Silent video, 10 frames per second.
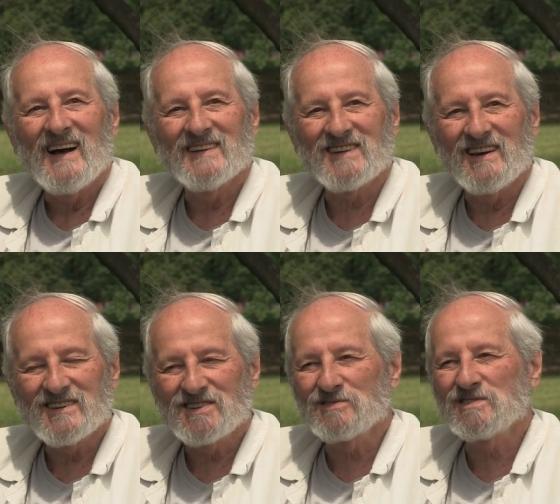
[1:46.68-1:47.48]
A
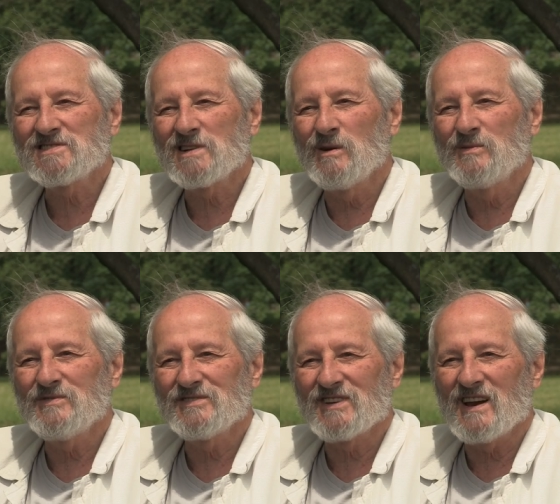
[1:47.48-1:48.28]
Zalesie zostało,
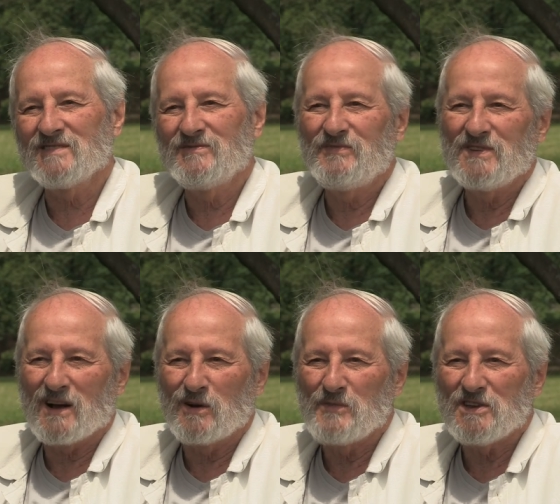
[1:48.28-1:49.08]

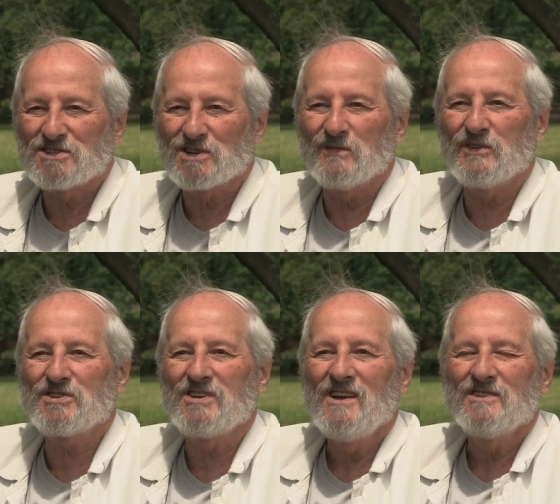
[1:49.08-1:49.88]
jako
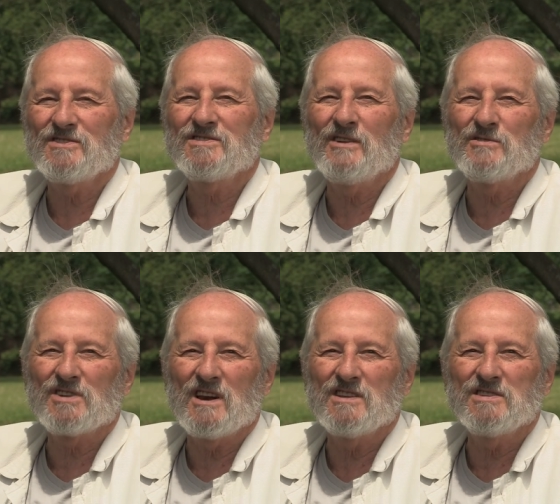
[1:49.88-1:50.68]
miejscowość, zostało
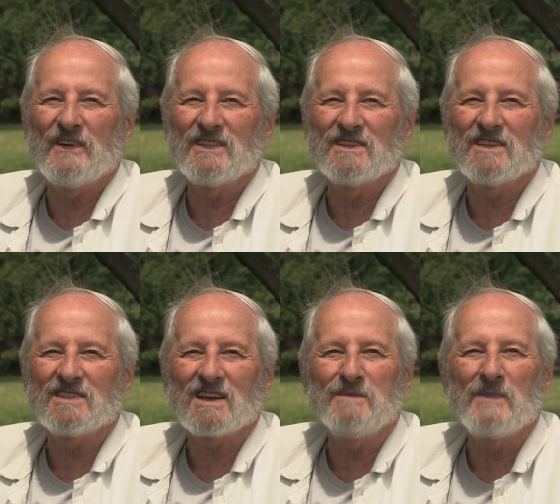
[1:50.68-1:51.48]
zrealizowane na
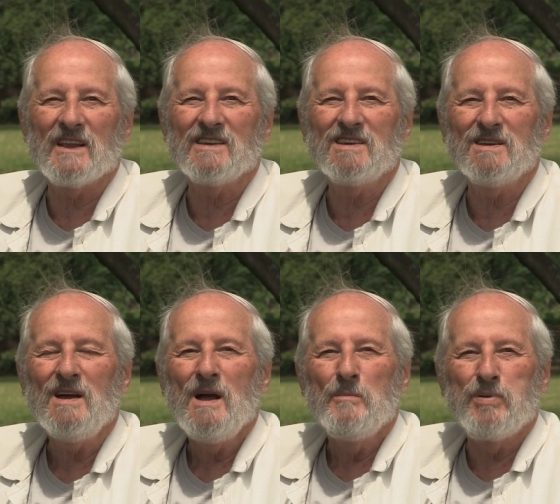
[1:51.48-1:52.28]
takiej maleńkiej
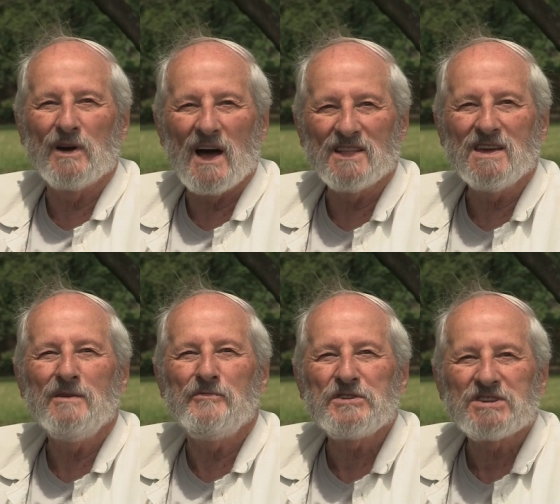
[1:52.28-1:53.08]
polanie
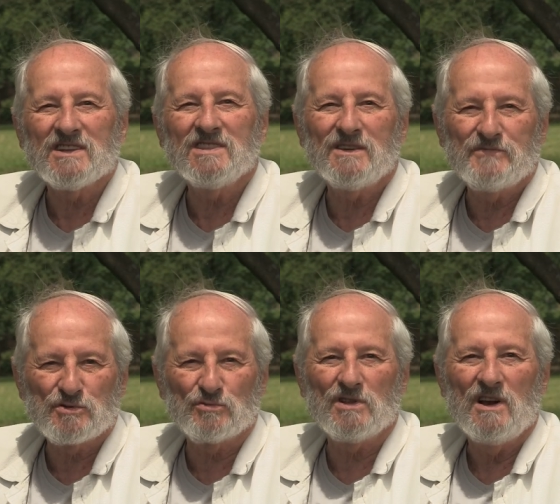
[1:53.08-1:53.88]
wyciętej
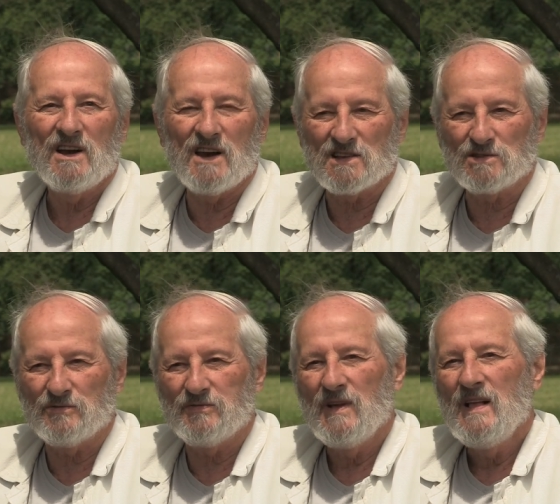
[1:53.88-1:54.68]
wśród
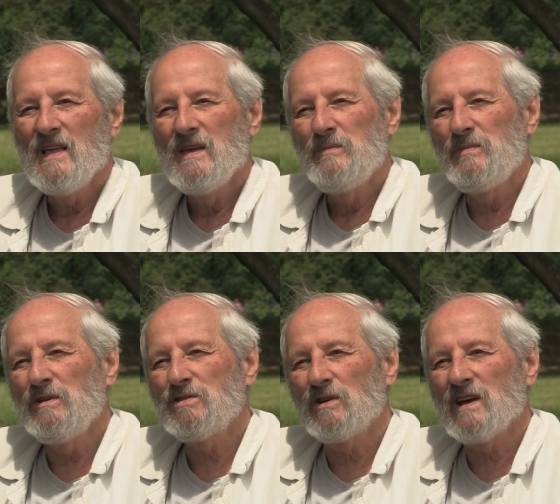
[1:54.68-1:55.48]
lasów.
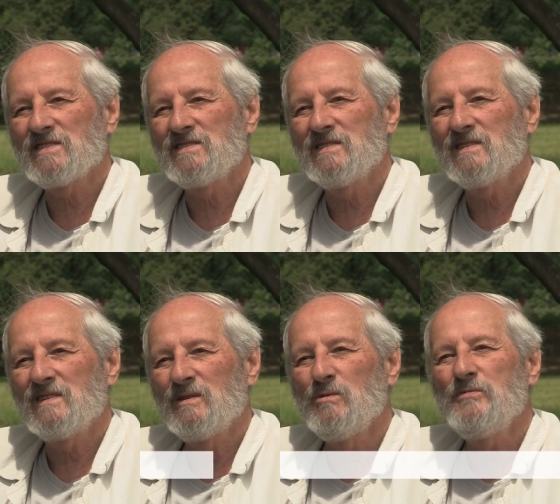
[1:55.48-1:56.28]
Były to lasy
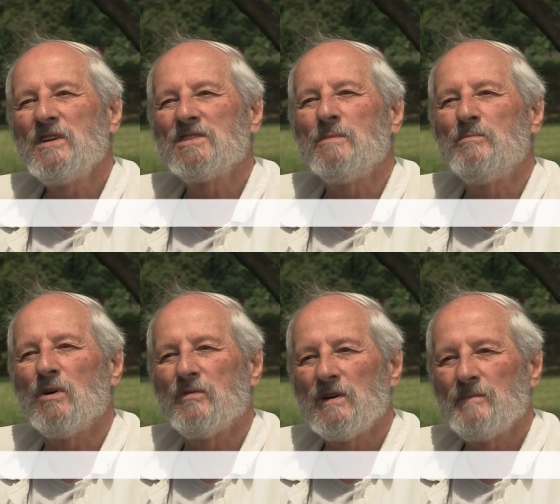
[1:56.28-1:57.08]
głównie
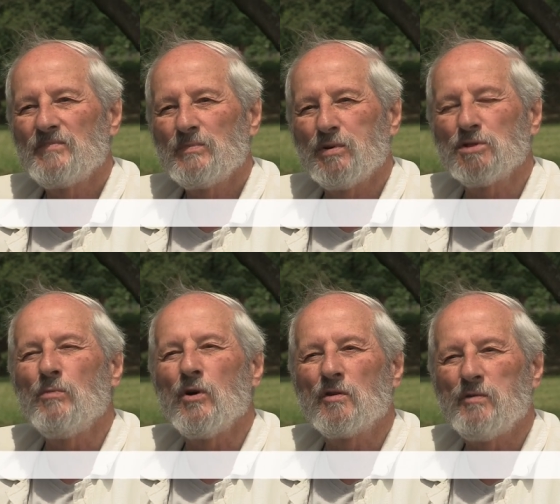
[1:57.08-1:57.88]
dębowe,
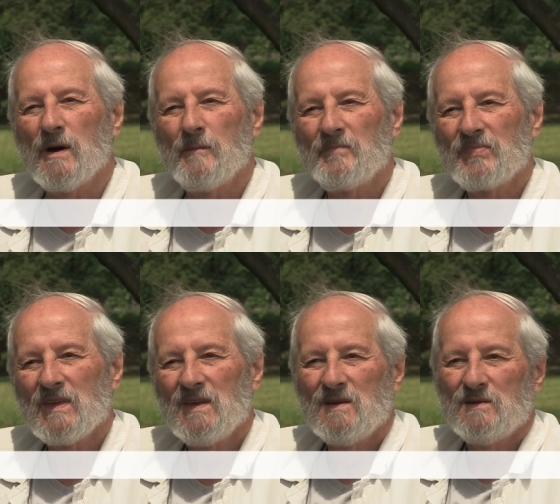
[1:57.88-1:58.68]
podmokłe,
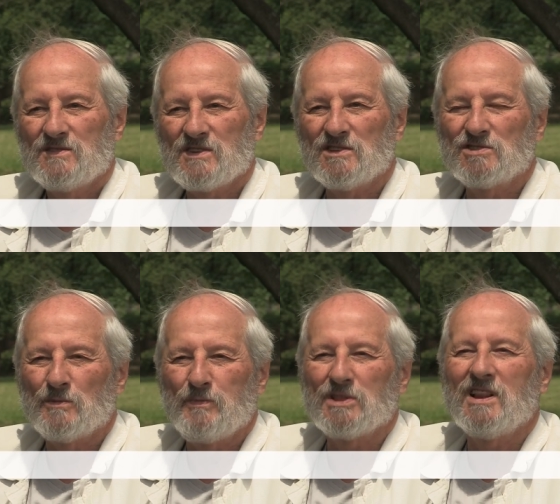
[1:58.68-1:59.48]

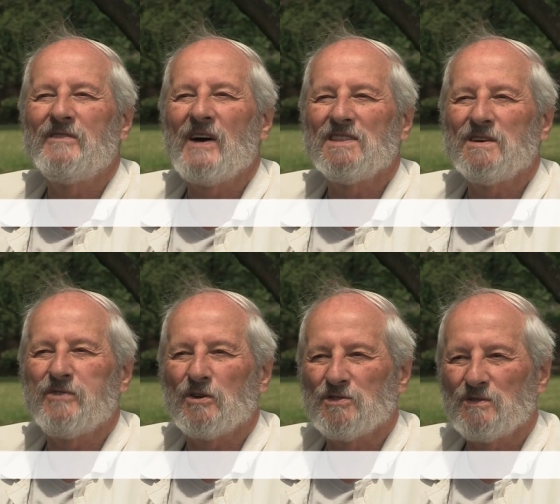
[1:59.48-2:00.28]
często podlewane
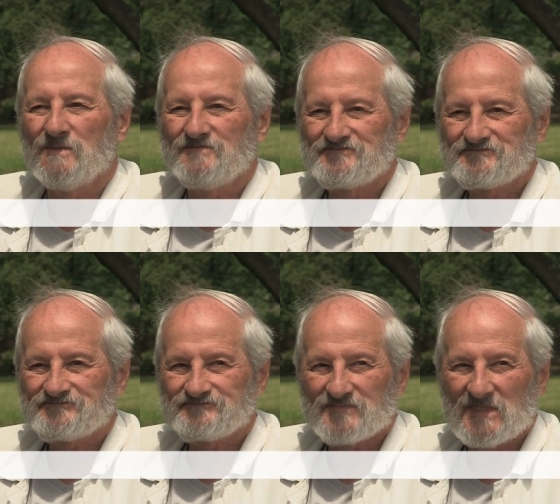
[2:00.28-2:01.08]
wodą
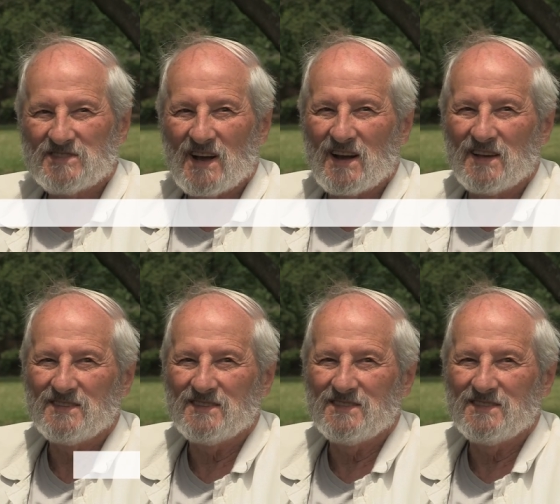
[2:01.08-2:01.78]
i taka